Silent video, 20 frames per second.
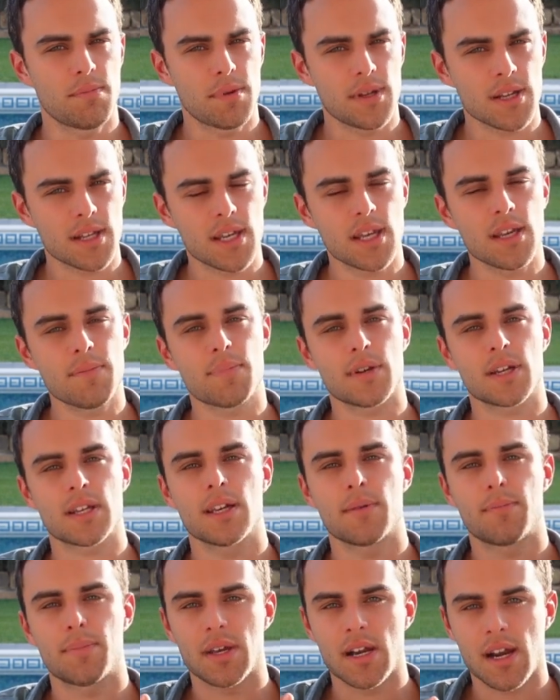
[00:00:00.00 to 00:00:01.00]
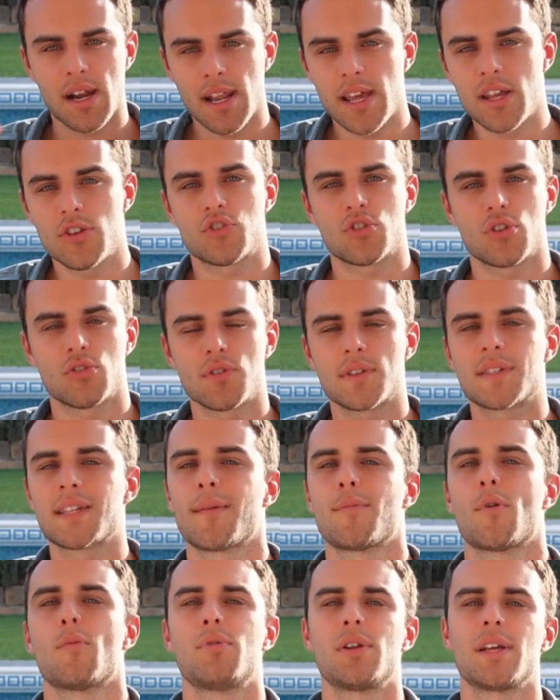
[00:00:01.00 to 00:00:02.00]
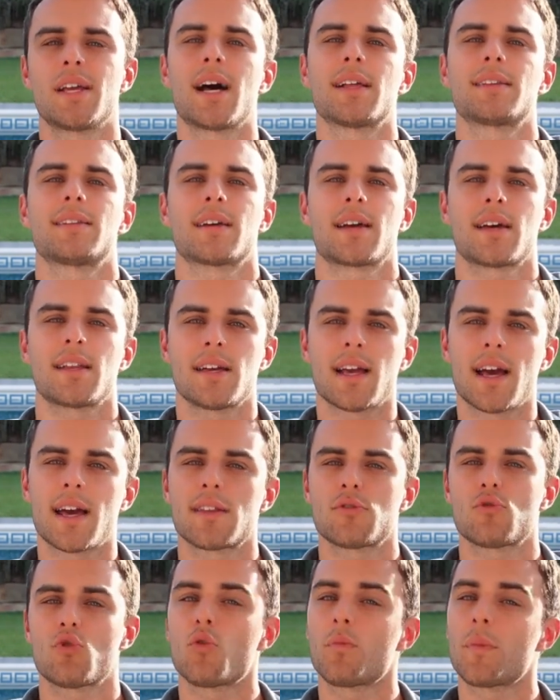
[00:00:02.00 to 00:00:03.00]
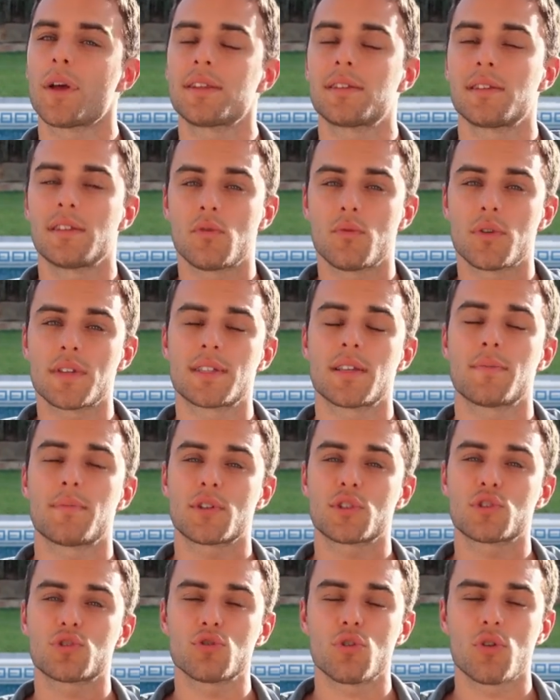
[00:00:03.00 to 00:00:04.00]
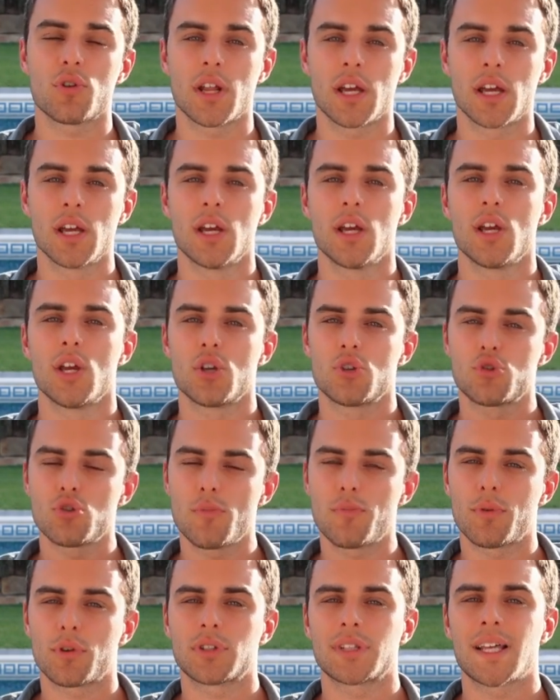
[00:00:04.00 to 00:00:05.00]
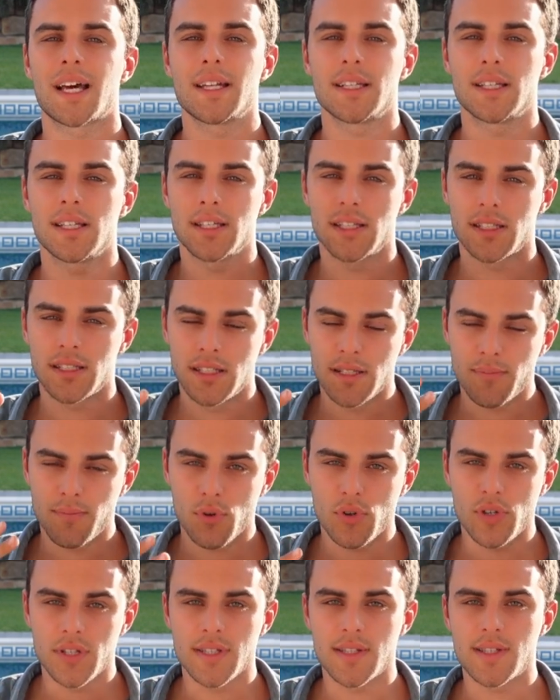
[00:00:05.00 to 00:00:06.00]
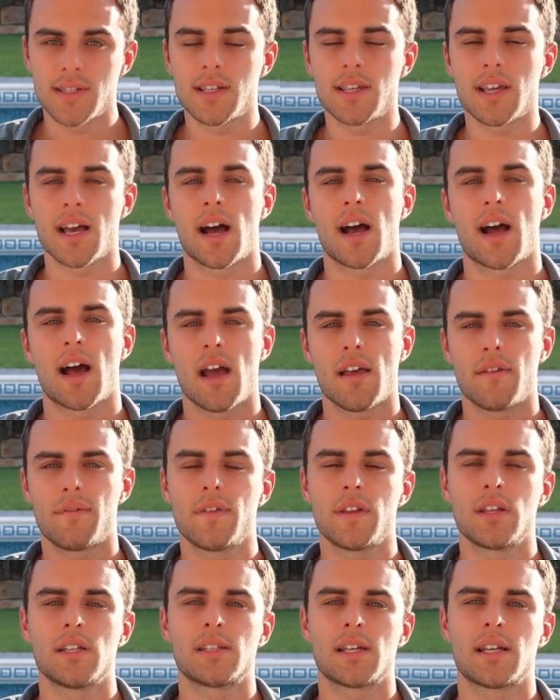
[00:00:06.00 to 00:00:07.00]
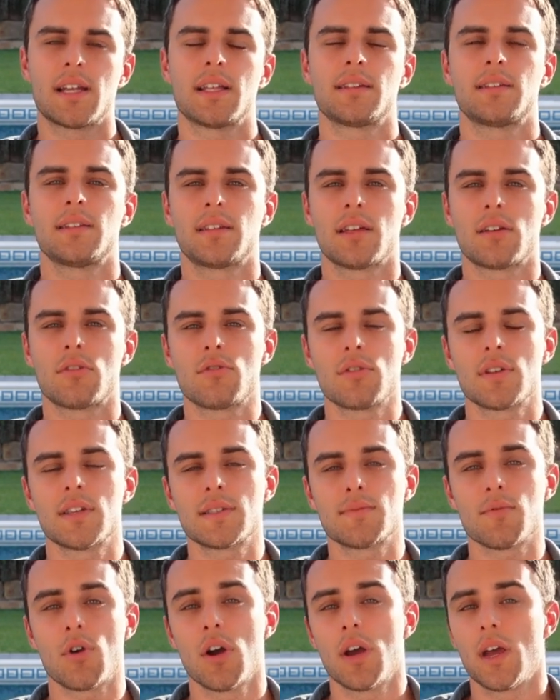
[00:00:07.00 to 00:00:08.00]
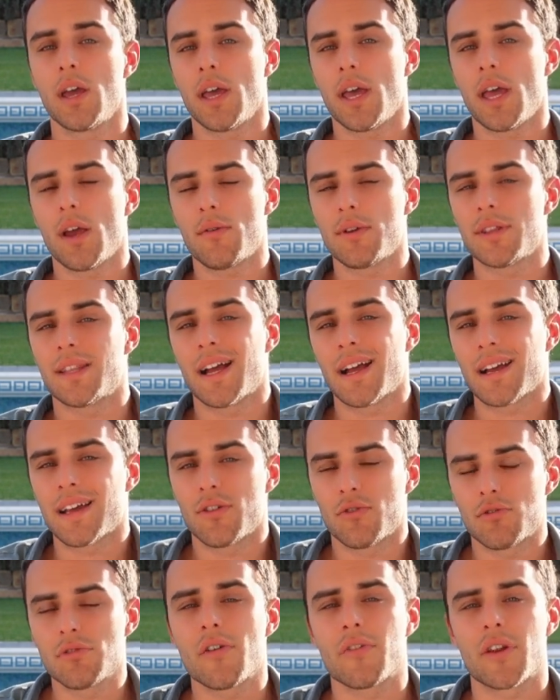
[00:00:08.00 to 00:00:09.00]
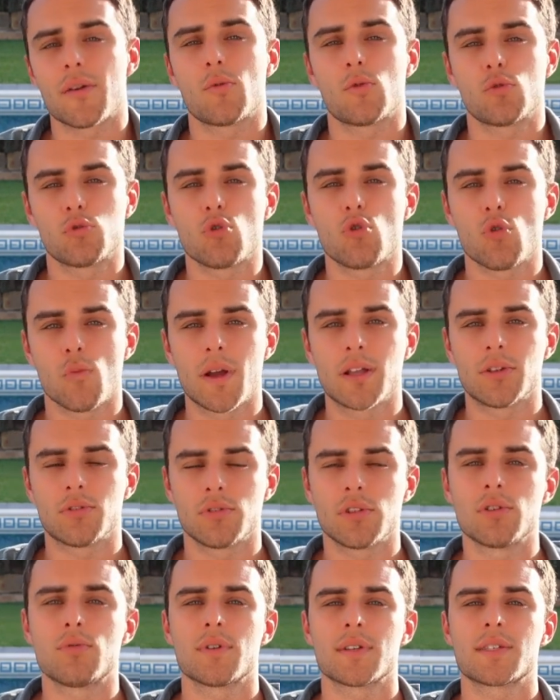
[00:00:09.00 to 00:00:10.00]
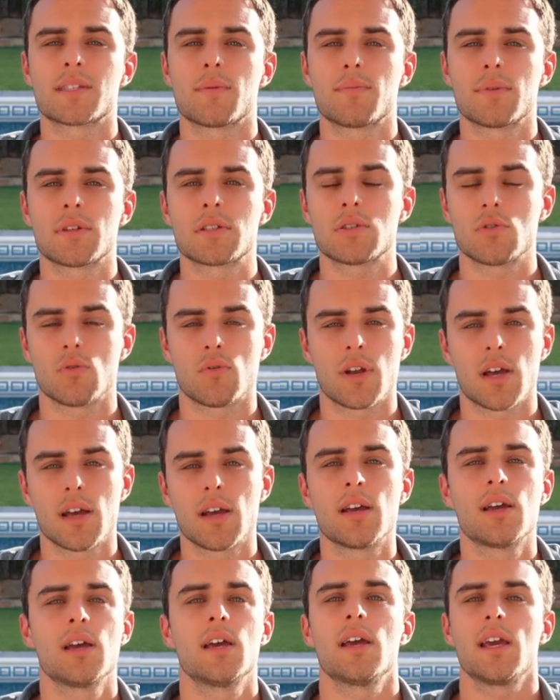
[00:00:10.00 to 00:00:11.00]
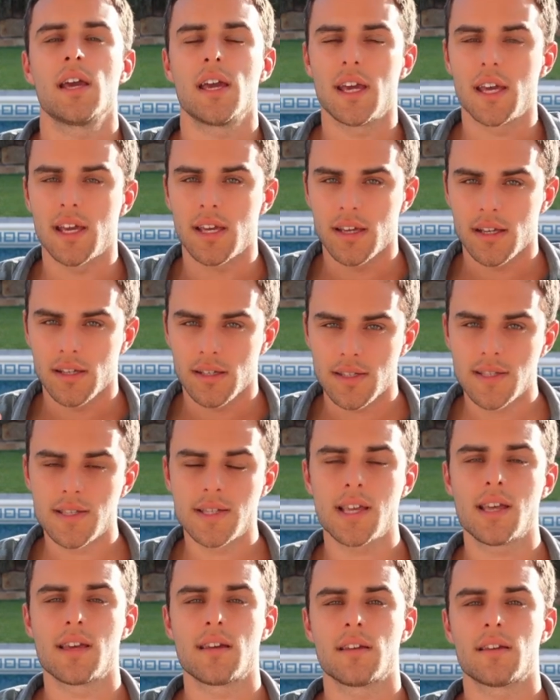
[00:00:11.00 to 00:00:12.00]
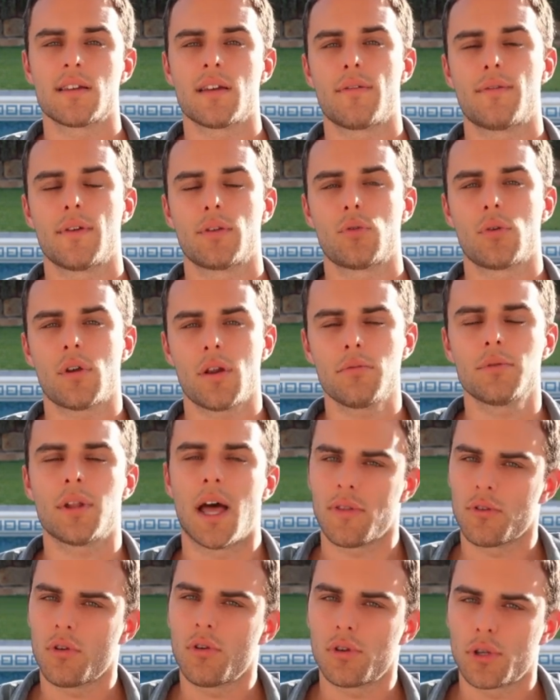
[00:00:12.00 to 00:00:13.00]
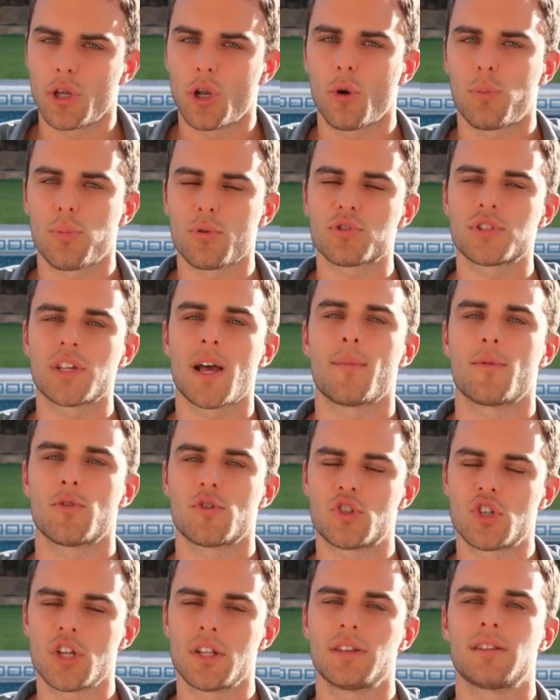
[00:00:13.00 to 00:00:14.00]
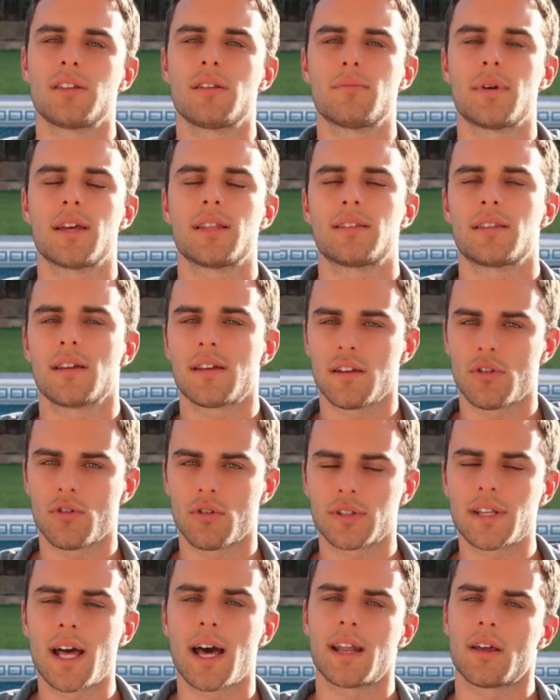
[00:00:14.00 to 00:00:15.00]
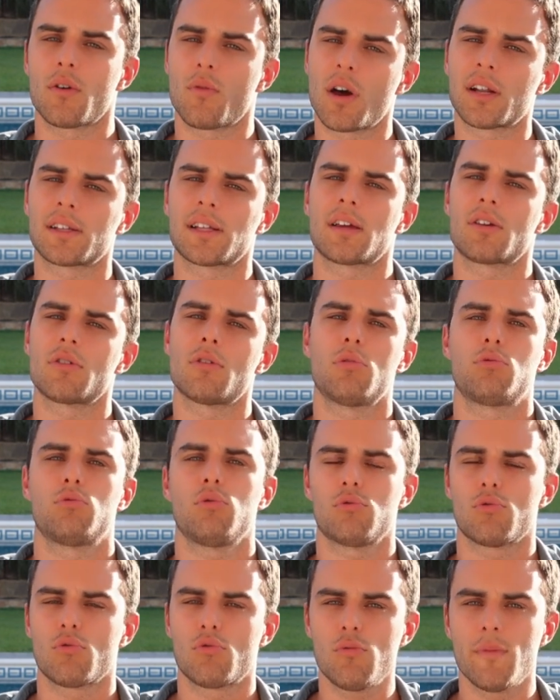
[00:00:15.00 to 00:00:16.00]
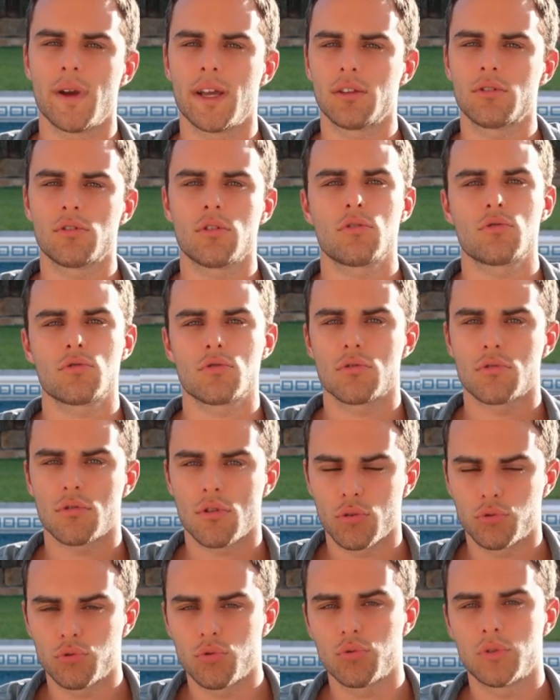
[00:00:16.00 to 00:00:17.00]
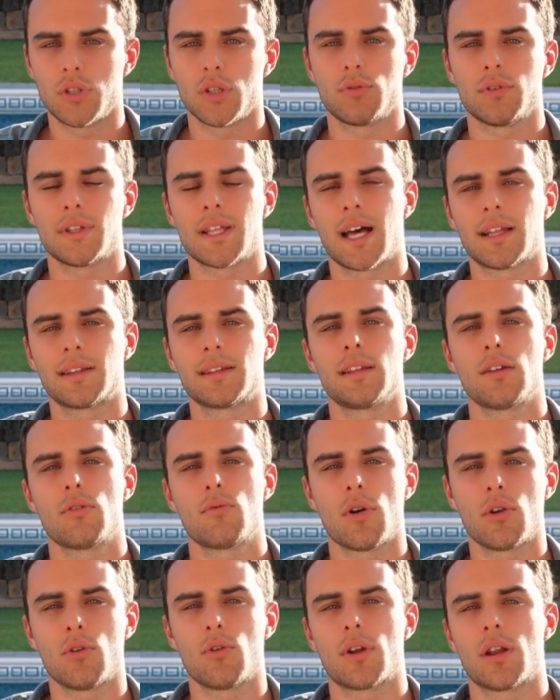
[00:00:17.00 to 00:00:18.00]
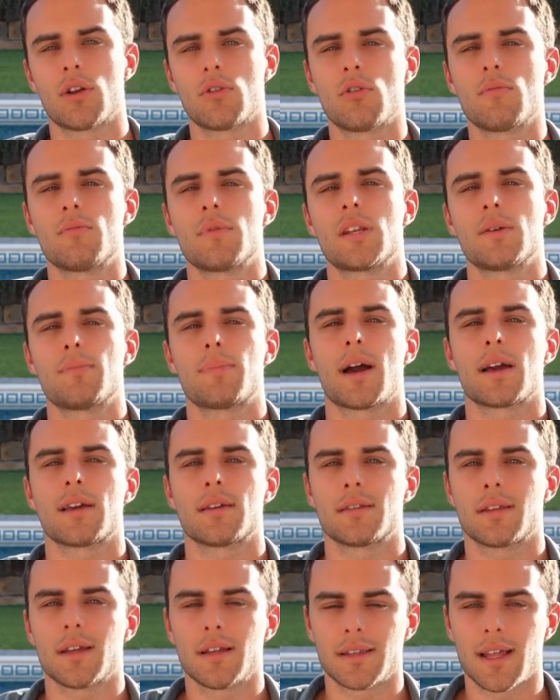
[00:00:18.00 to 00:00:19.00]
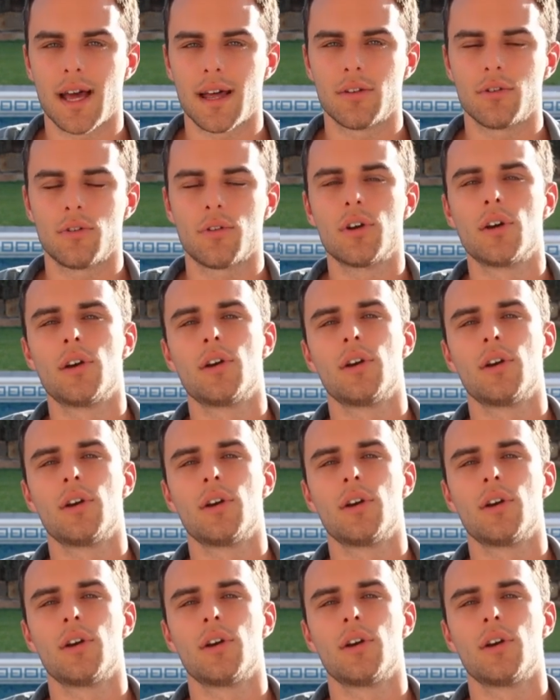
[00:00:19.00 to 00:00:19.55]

Perché? Perché per legge noi siamo obbligati a caricare i documenti di queste persone sui portali di polizia ai fini dell'antiterrorismo e quindi anche noi avremo il documento di questa persona e se effettuerà un danno glielo possiamo gentilmente ricordare. Guarda che ho il tuo documento, ho tutti i tuoi dati, qualora non mi ripaghi del danno